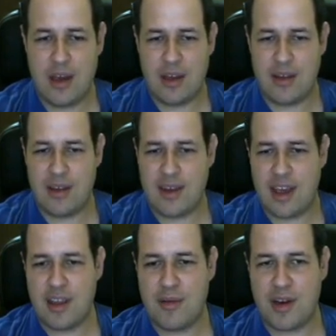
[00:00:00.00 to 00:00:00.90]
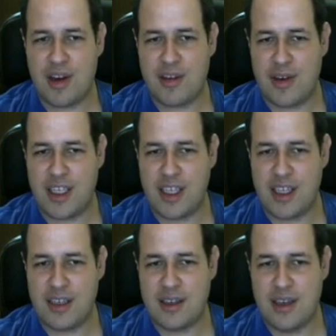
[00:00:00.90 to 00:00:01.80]
Entonces aquí dibujé unas
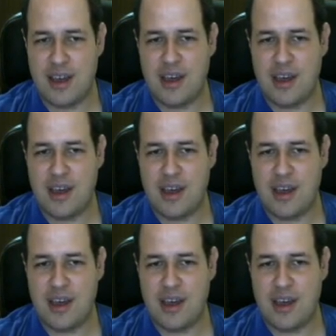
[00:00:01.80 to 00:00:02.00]
flechitas